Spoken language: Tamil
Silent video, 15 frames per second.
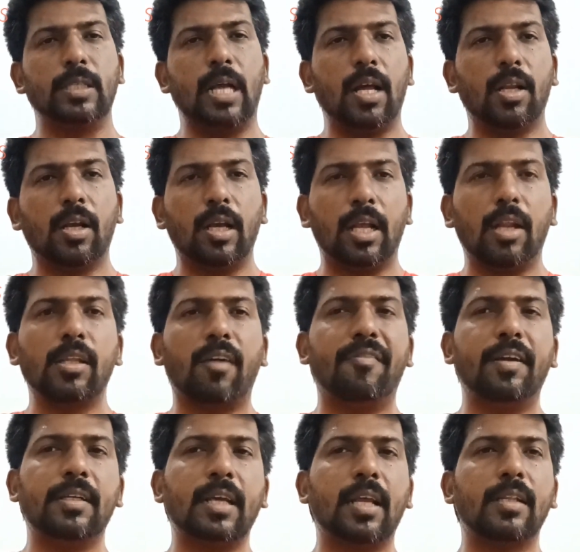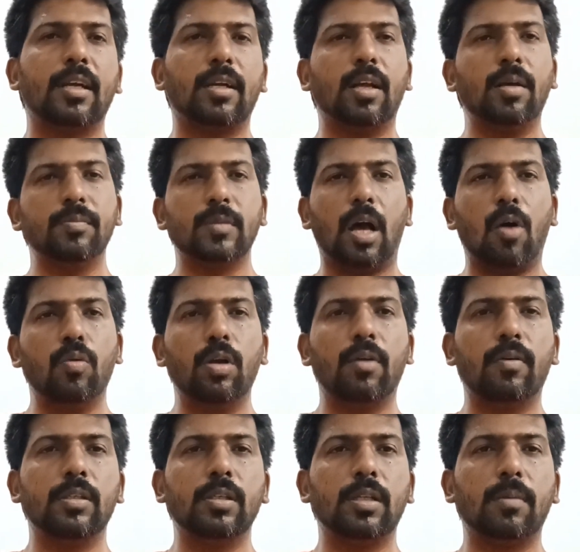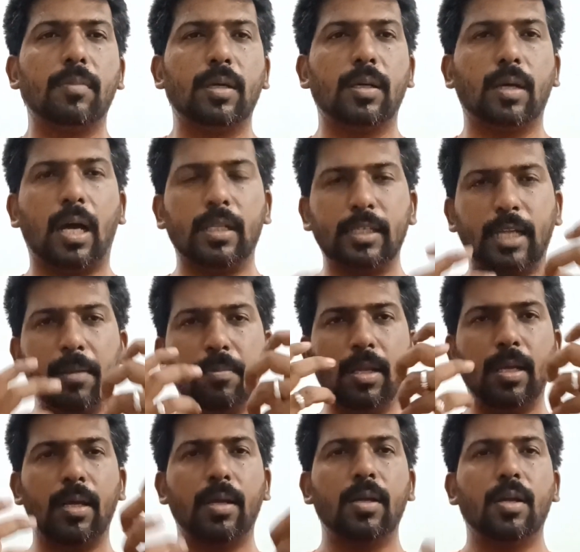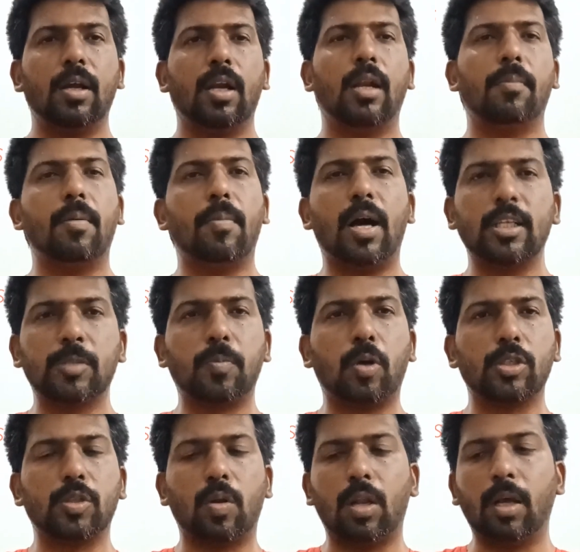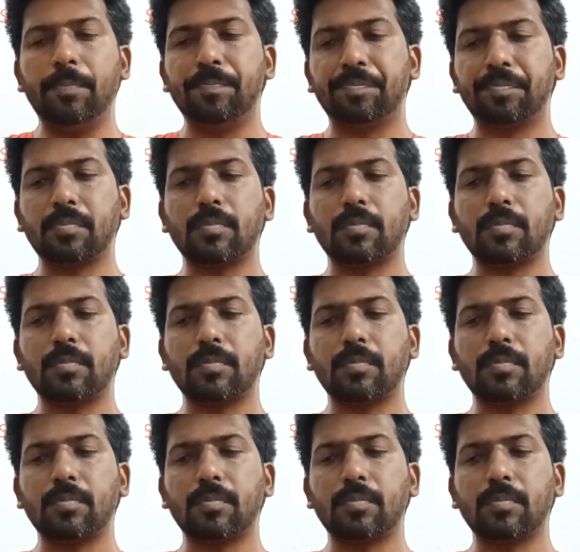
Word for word: யாருக்கு யாராவது அஃபெக்ட் ஆகிருந்தாங்கன்னா அவங்கள வந்து நம்ம அந்த டைமில் நம்ம மாஸ்க் போட சொல்லலாம்